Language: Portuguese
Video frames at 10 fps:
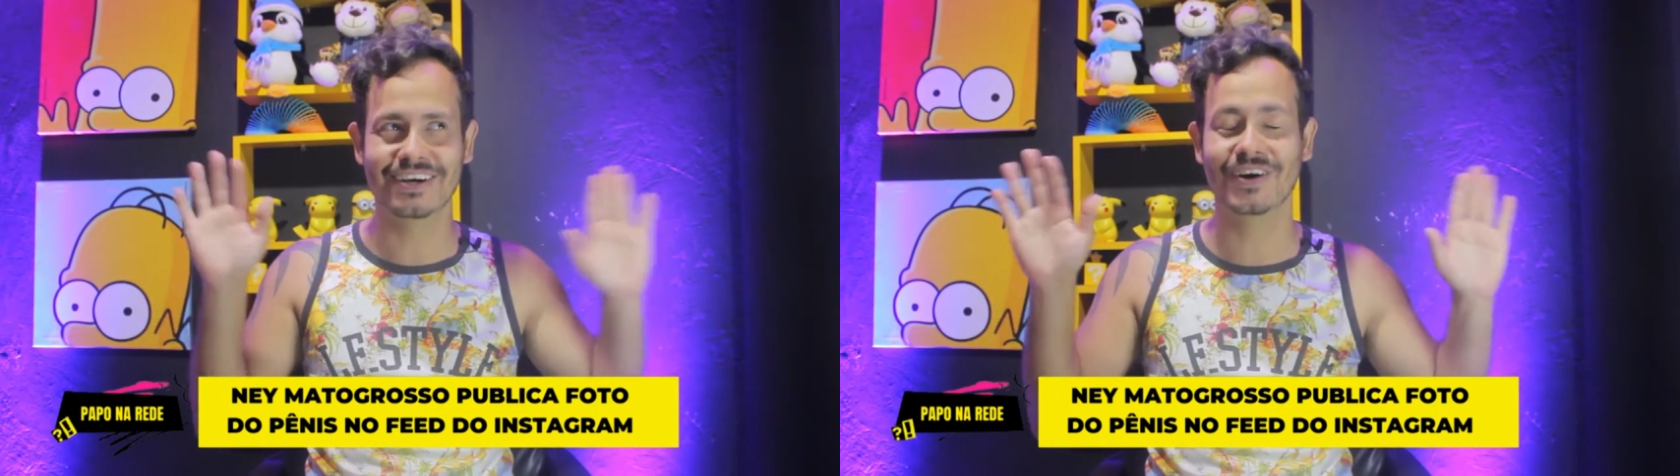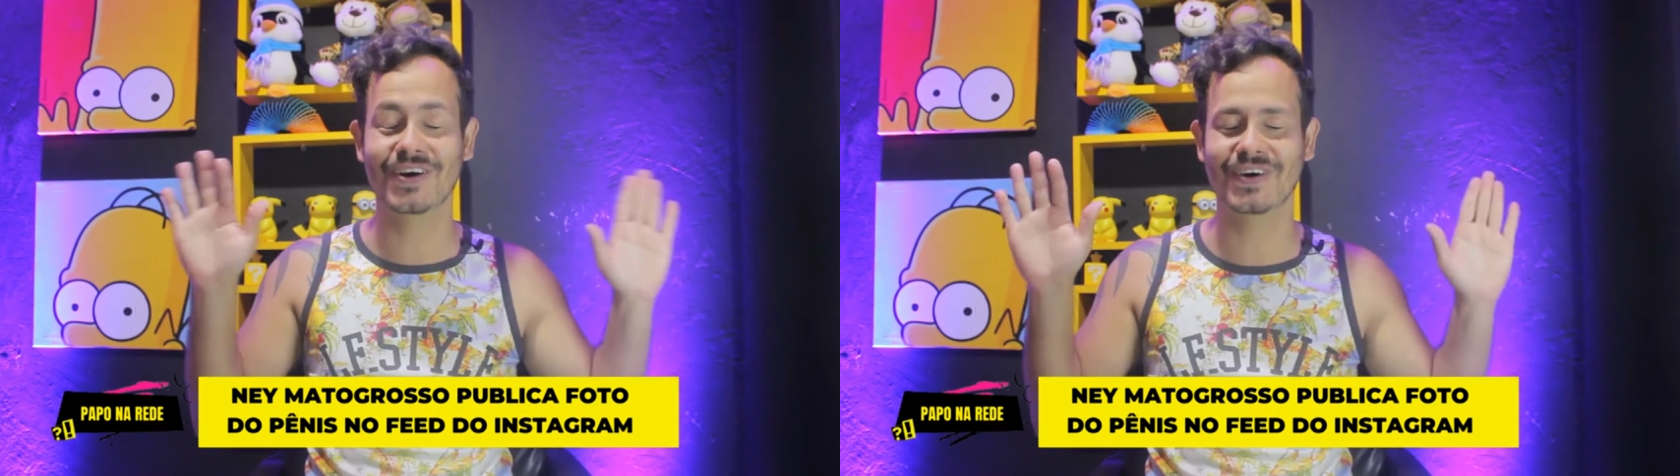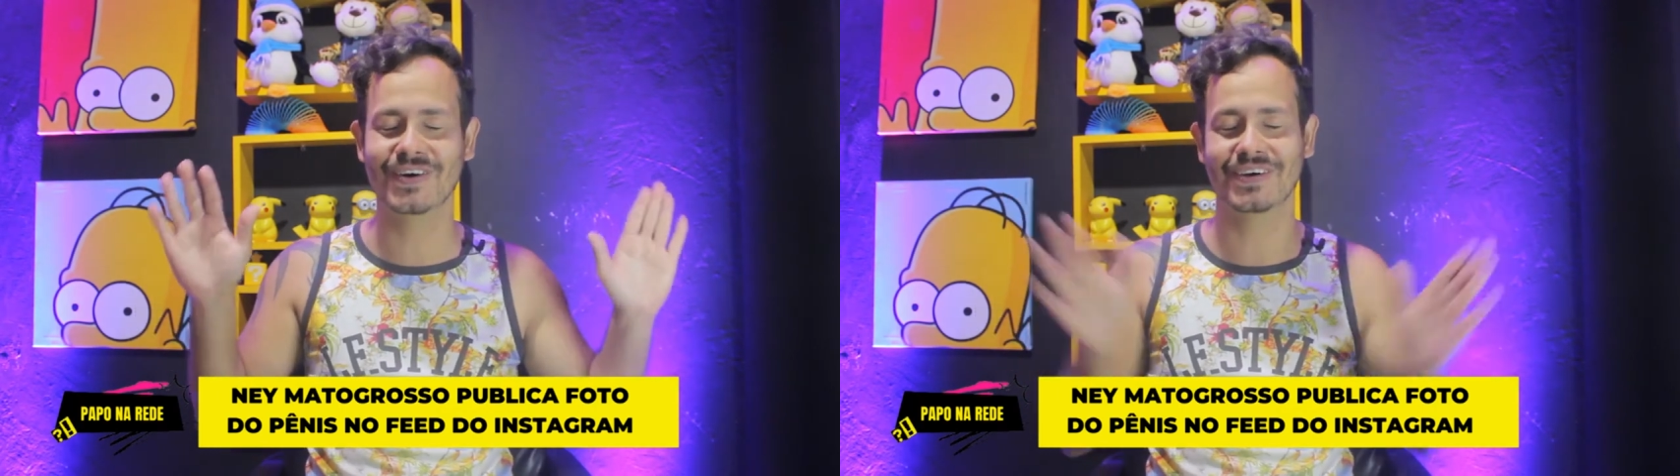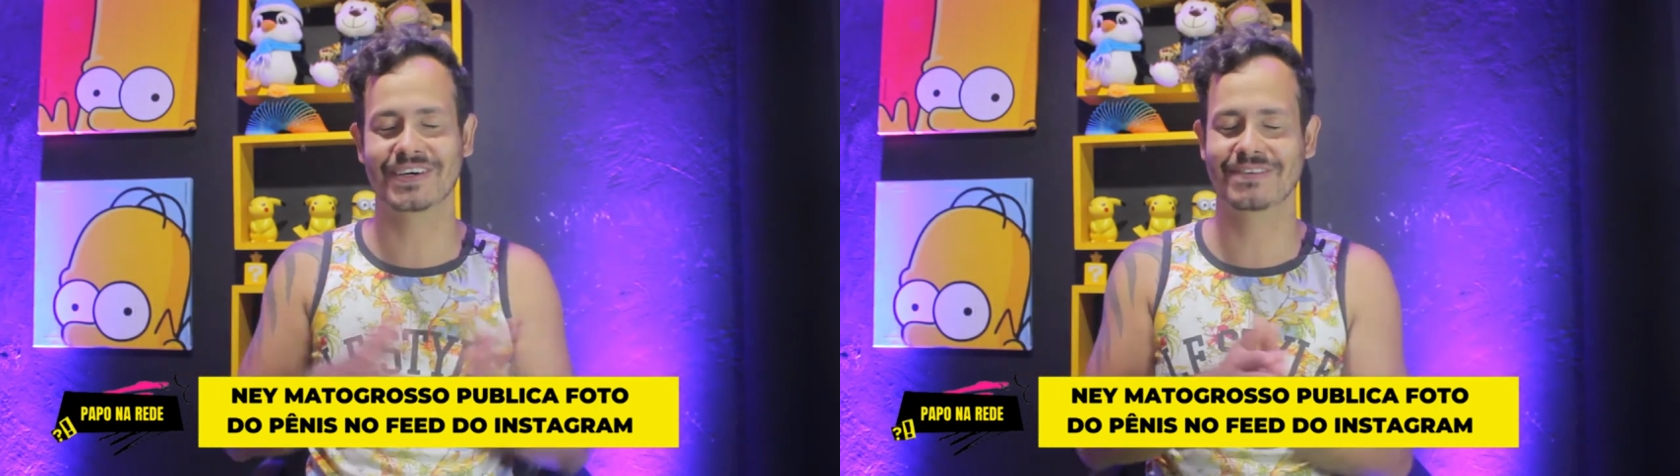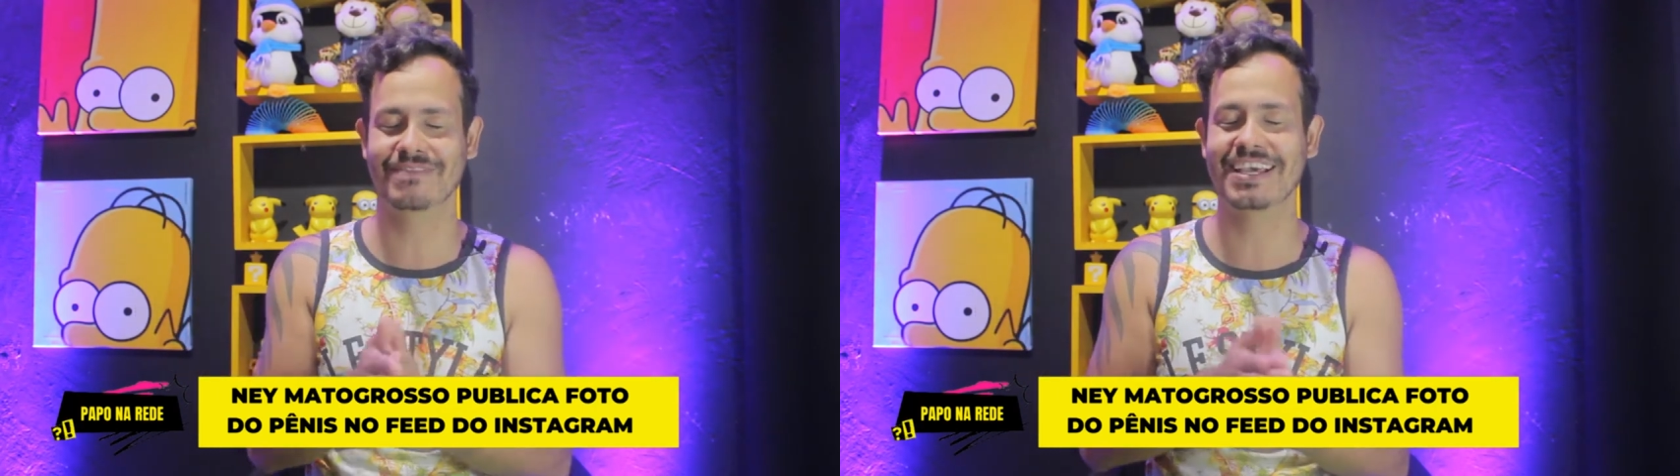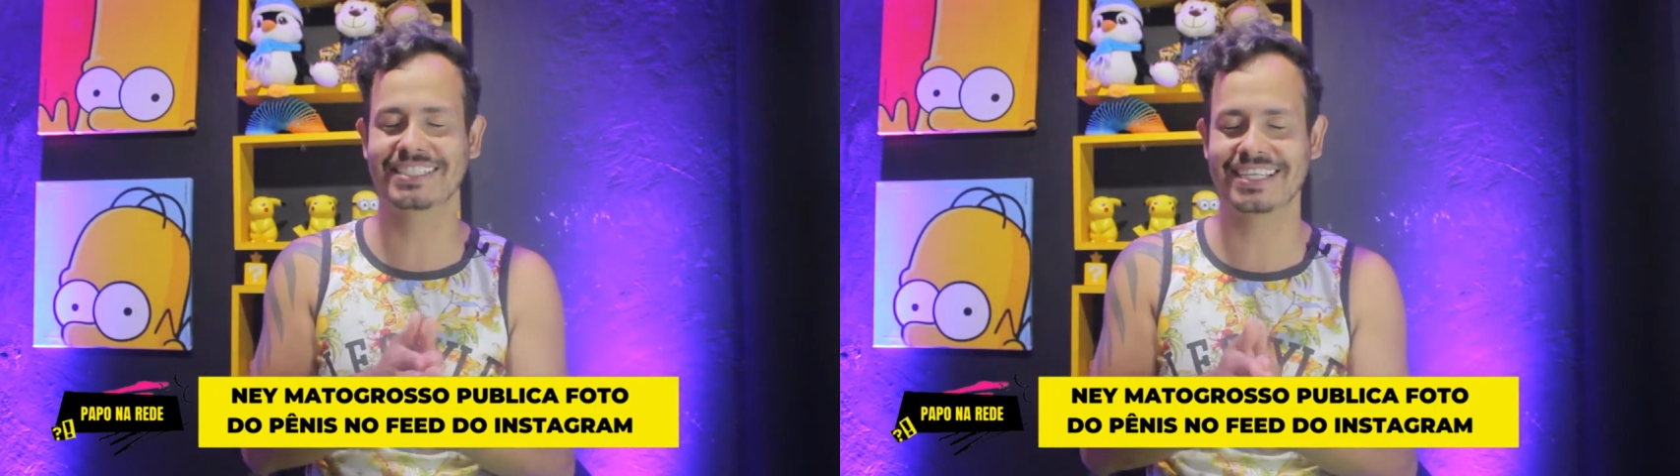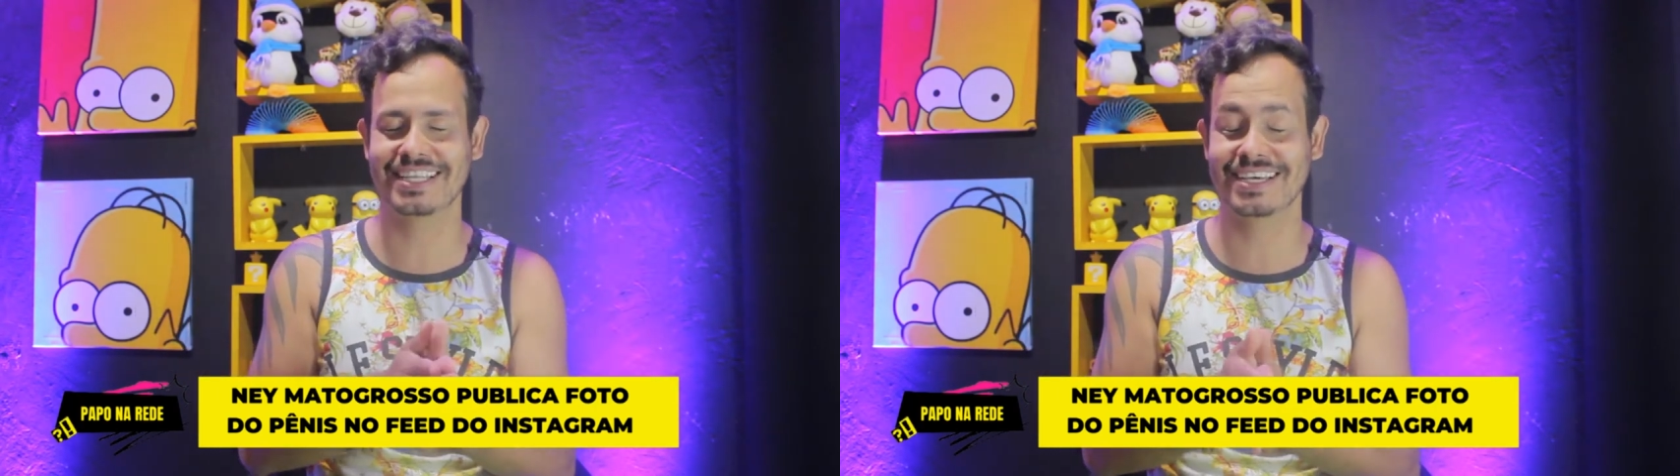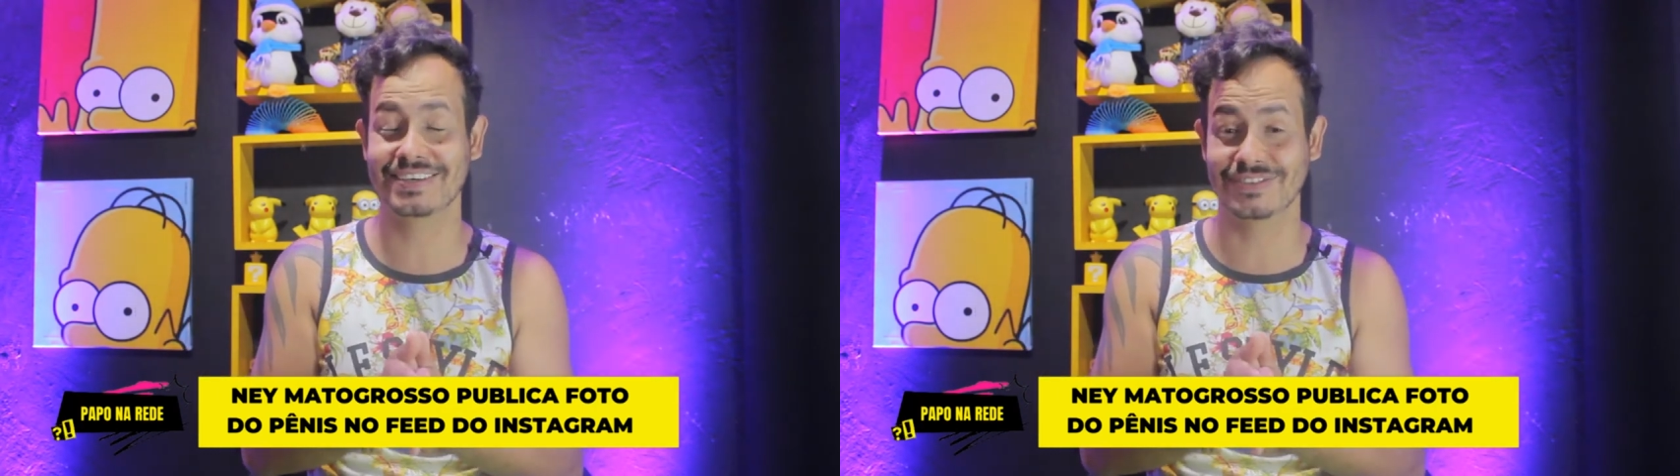Oh, bens a
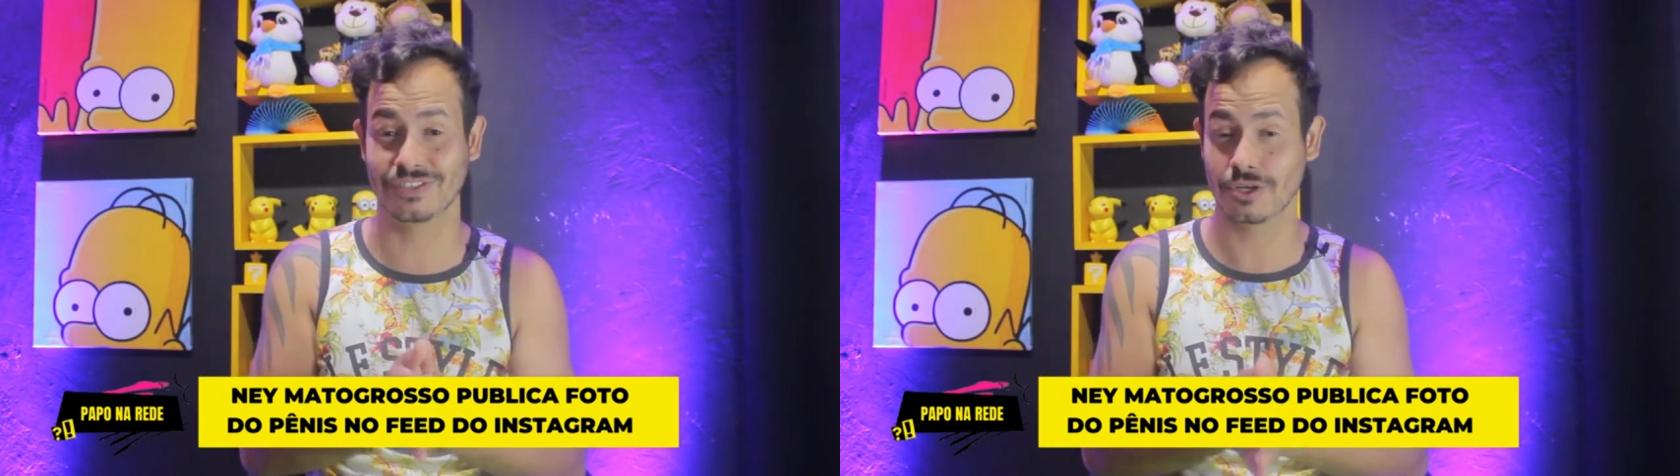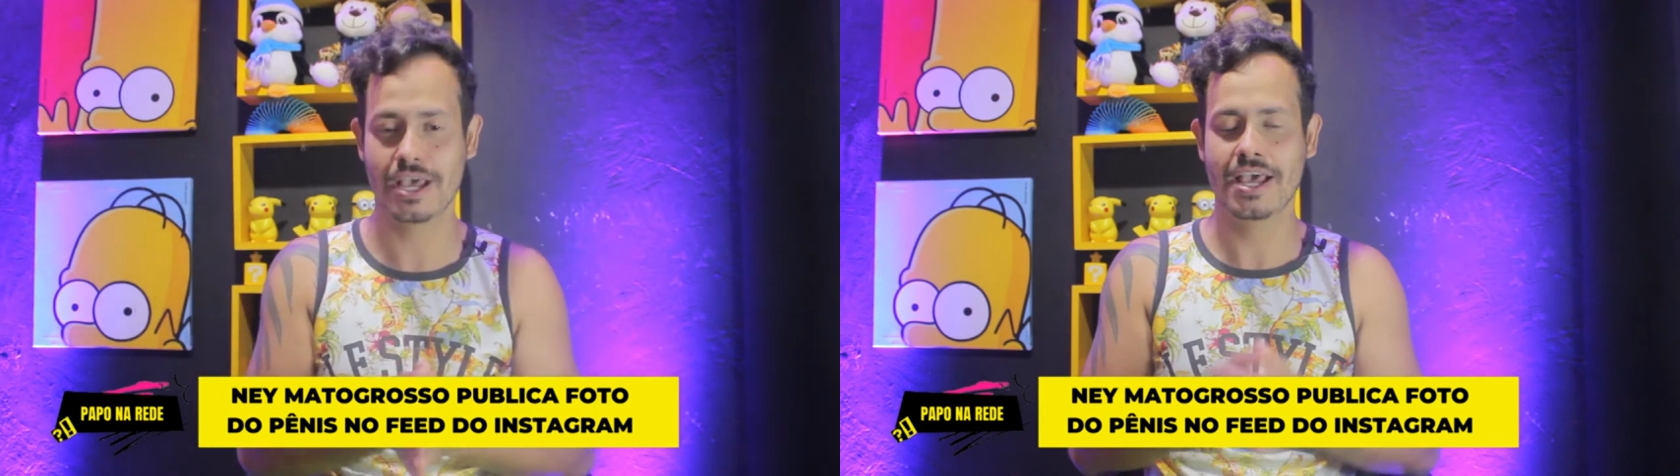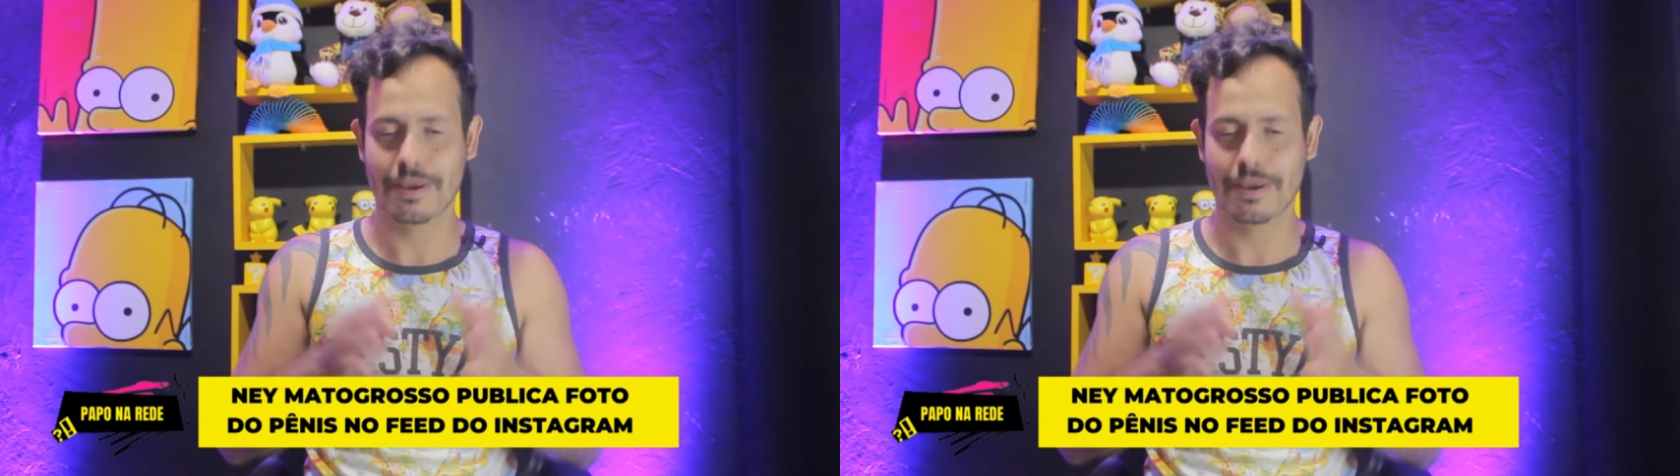Deus!